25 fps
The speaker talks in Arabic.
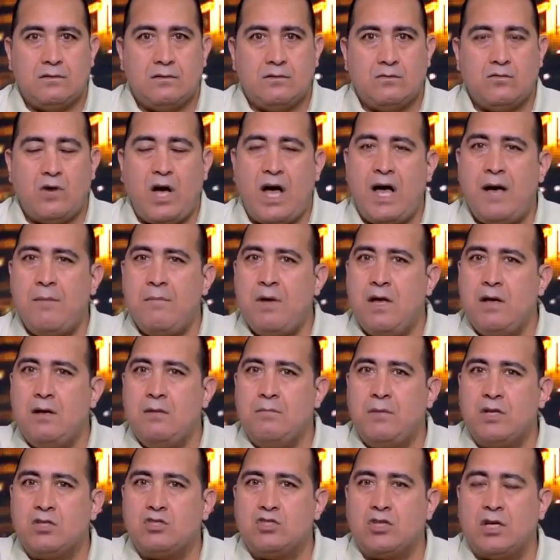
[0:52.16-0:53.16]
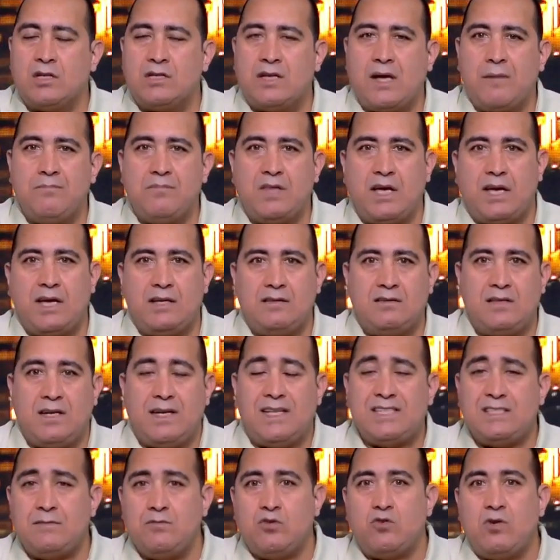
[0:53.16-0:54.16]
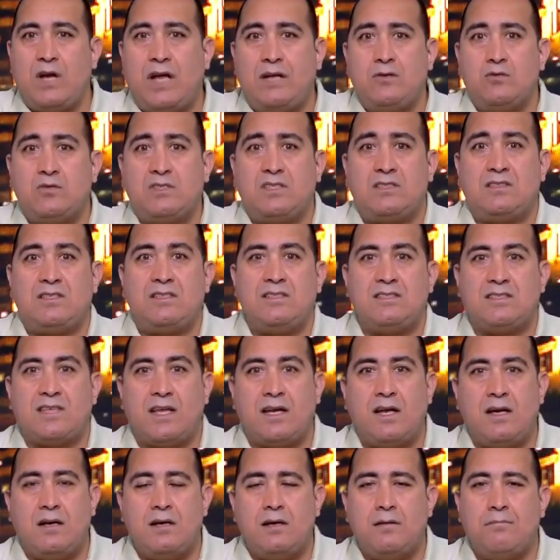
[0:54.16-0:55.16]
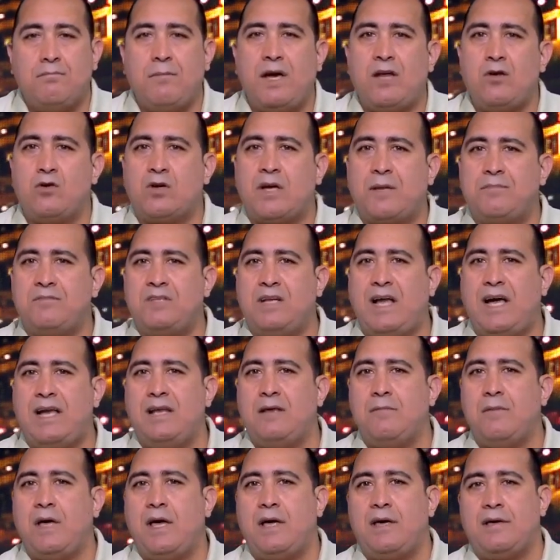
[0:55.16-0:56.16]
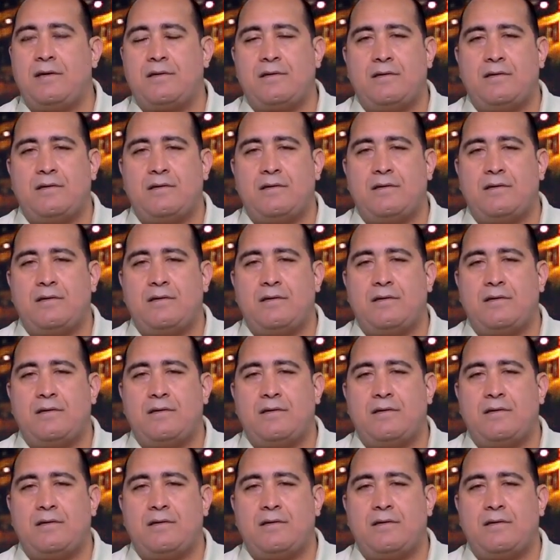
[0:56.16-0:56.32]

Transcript: وعمل ماتشات جامده جدا لازم يكون عنده 60 سنه ماله كابتن علي ماهر